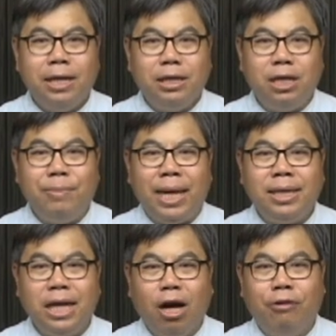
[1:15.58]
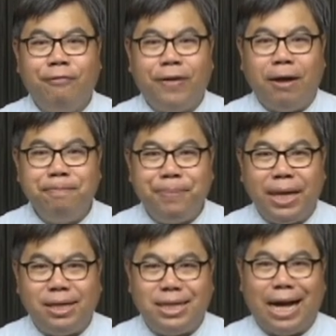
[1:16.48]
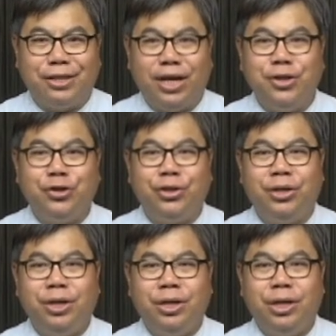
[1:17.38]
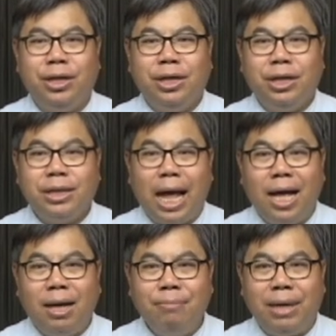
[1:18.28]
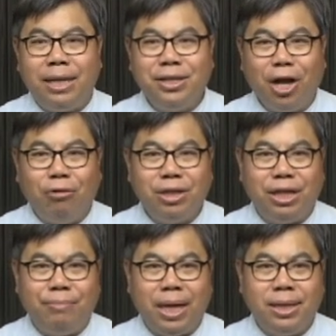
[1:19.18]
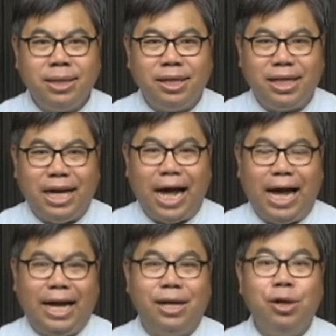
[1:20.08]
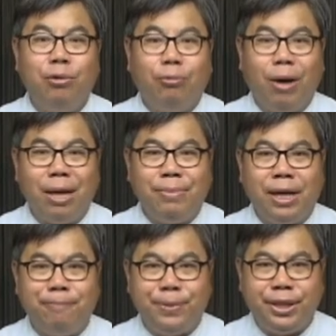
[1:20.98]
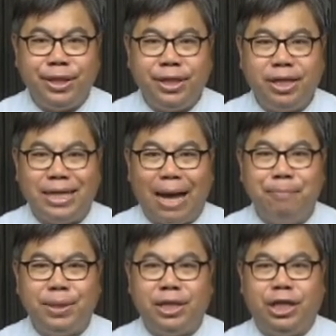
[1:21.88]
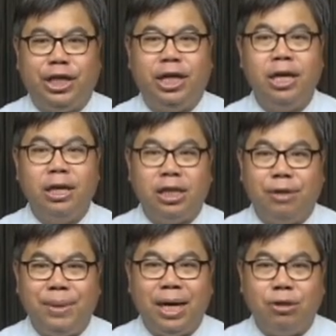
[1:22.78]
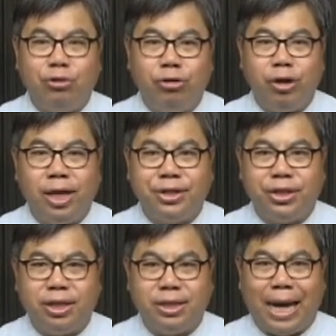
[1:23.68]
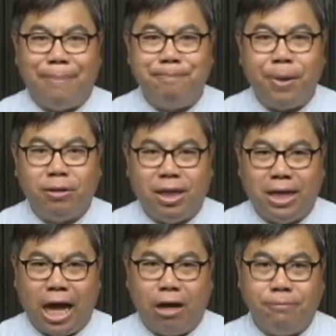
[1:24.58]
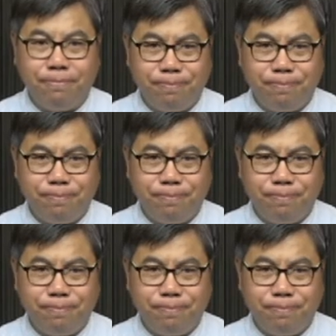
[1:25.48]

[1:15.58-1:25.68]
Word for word: 你们要防备假先知，他们到你们这里来，外面披着羊皮，里面却是残暴的狼。